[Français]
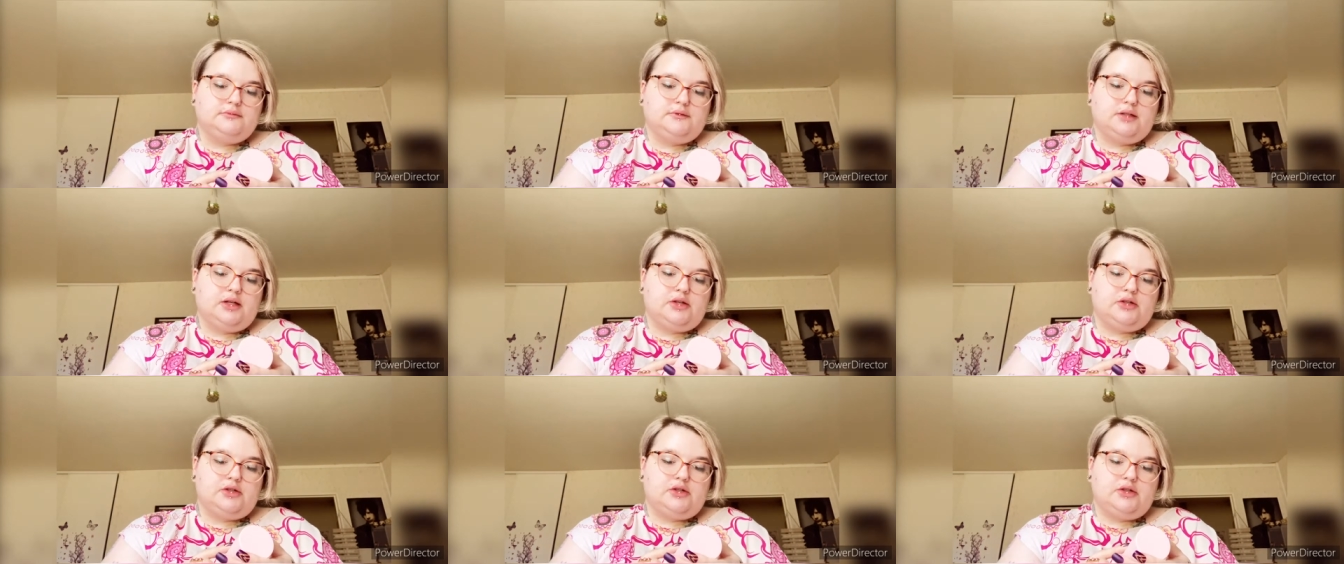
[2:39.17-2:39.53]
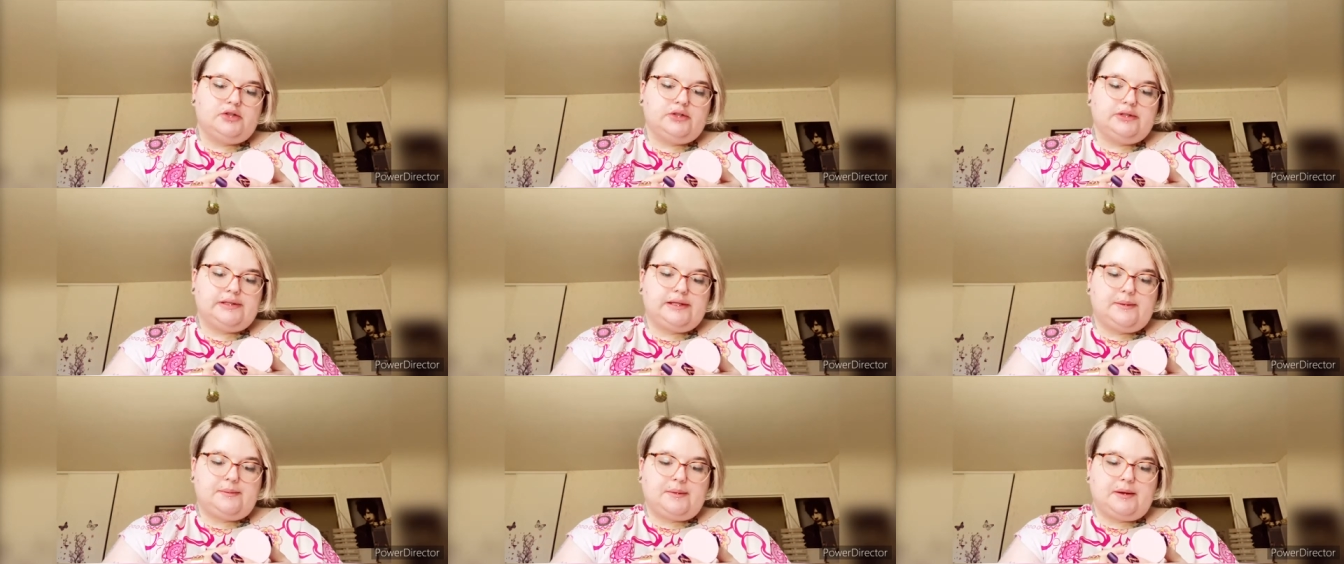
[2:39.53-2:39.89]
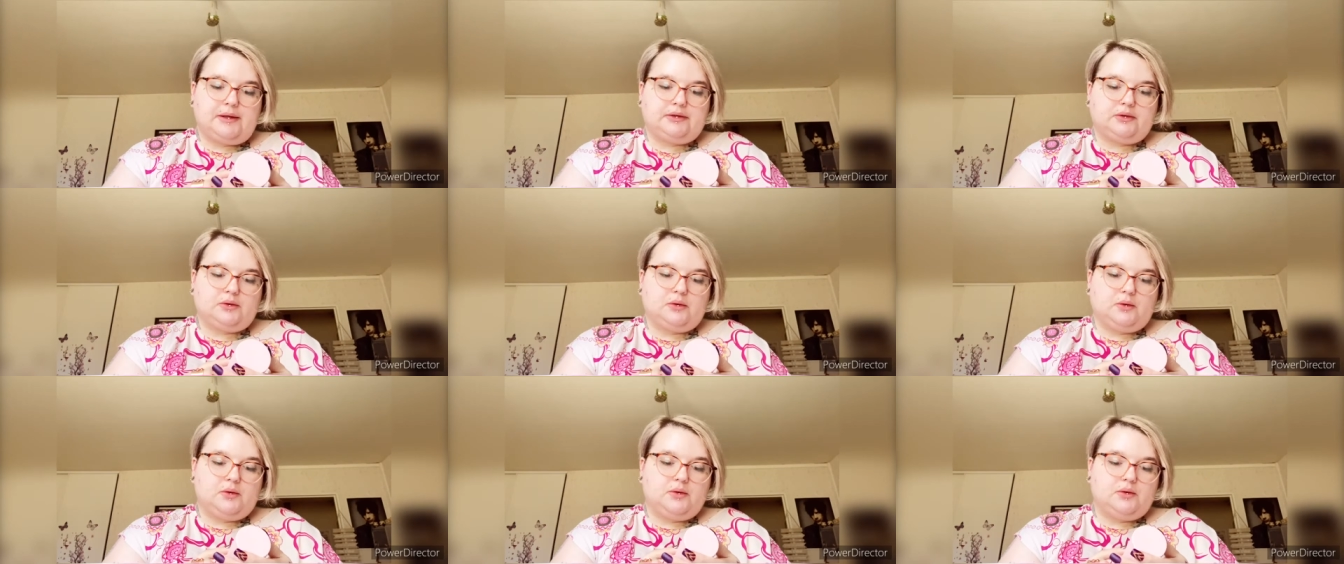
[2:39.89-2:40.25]
Je sais pas
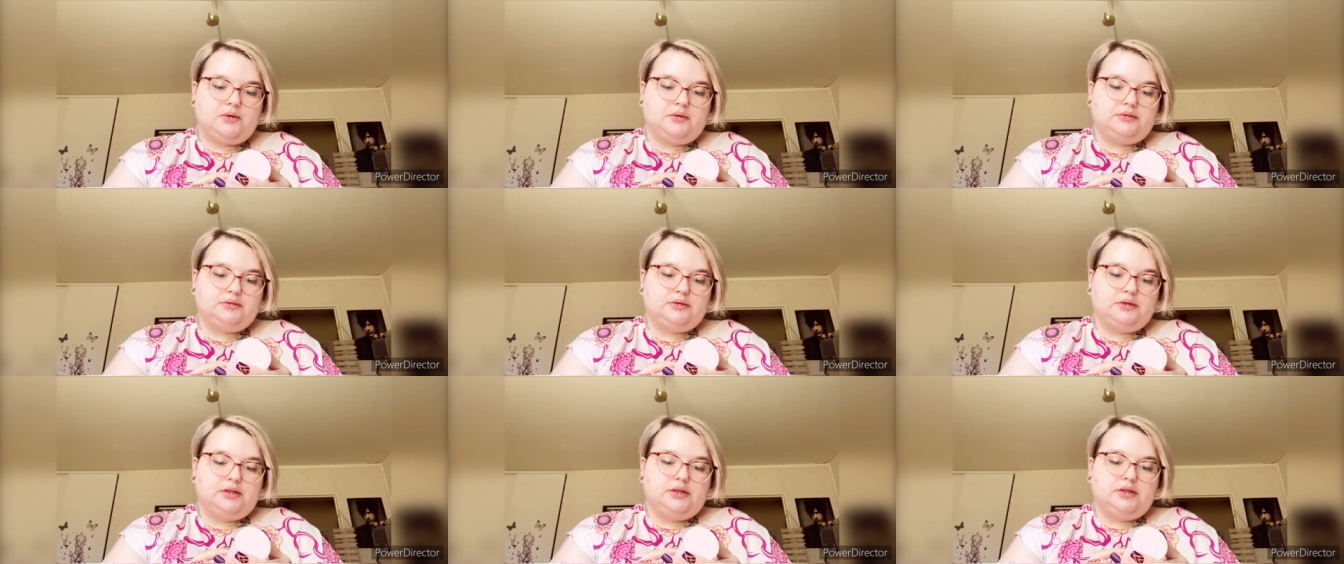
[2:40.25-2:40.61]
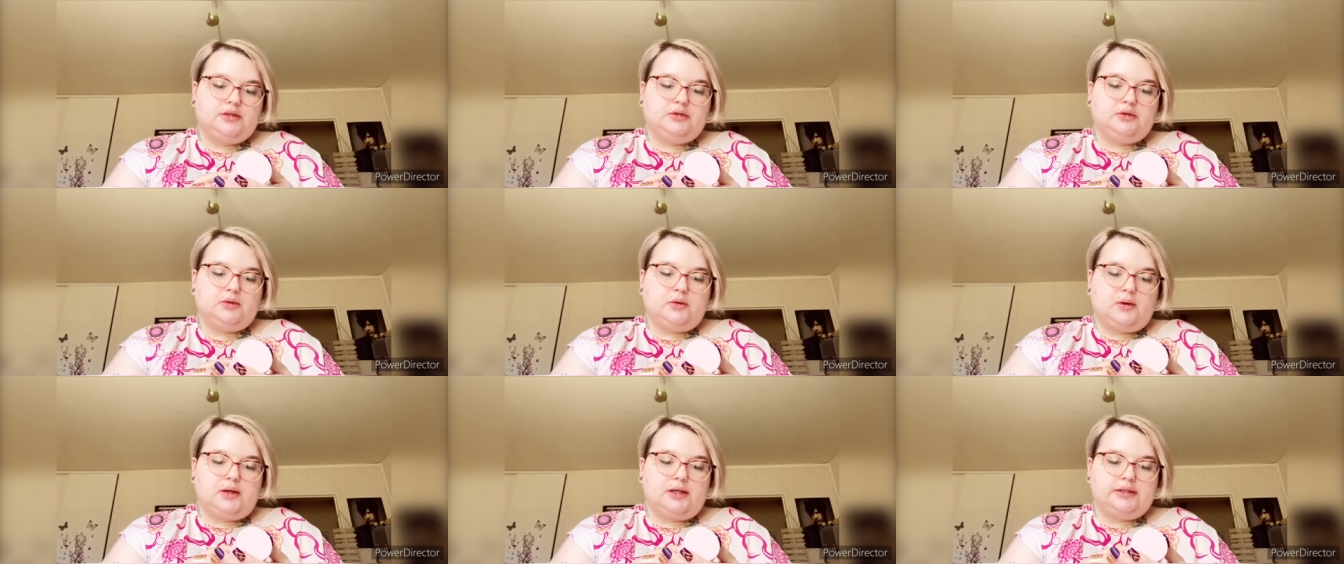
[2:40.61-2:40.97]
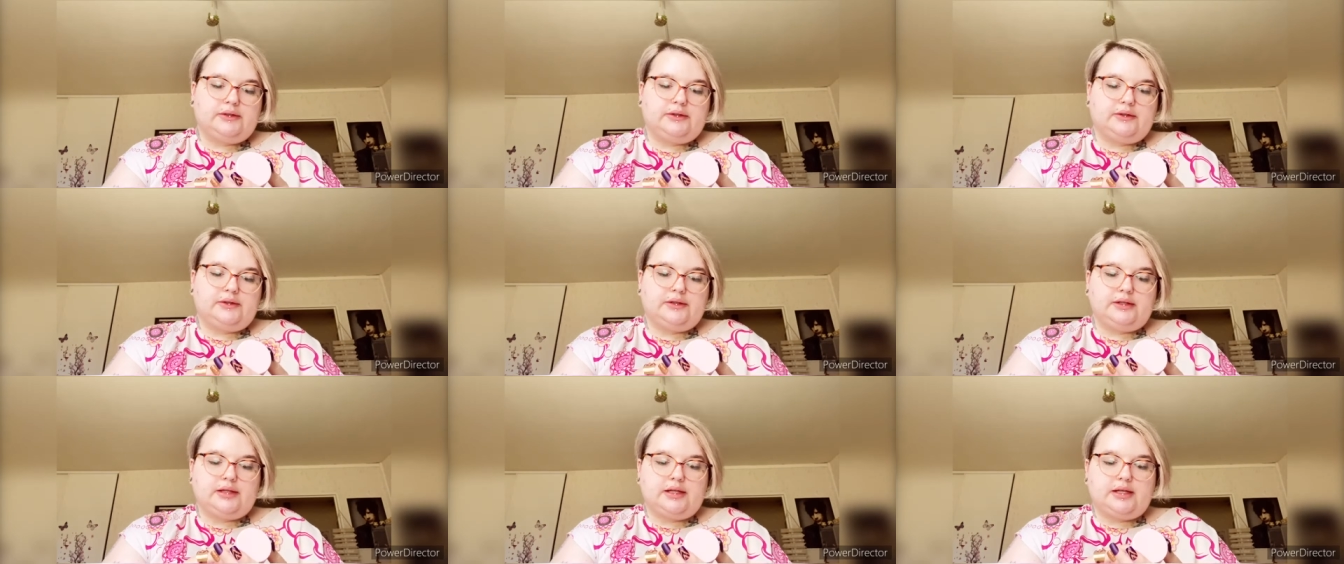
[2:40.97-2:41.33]
trop. 3
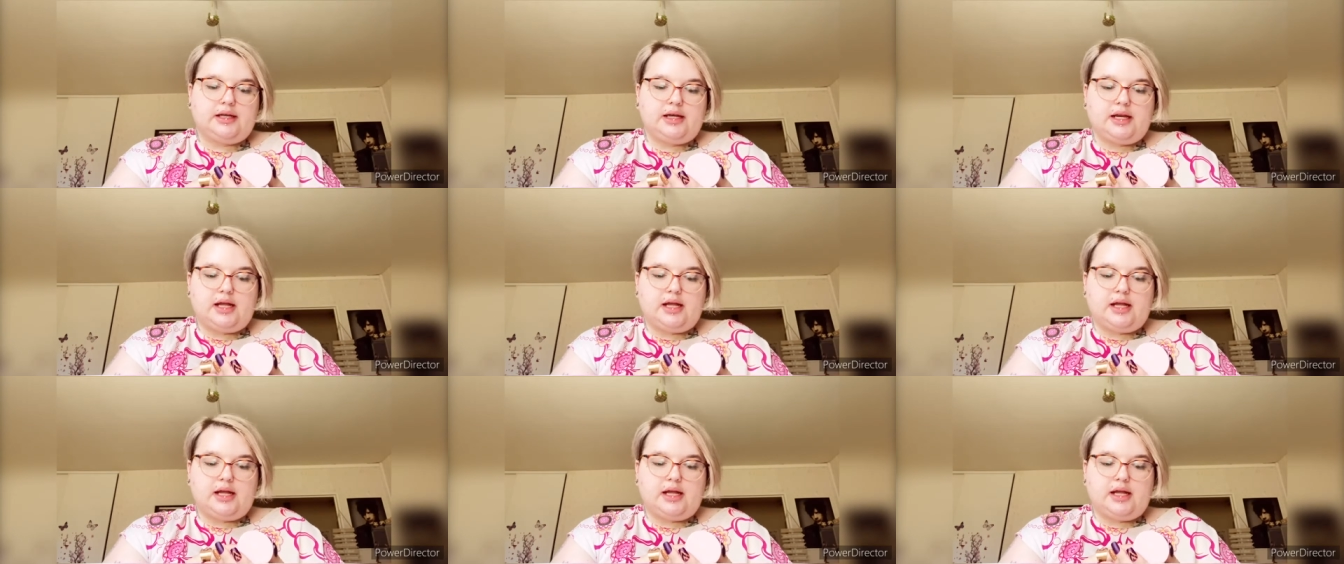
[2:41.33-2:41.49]
en 1,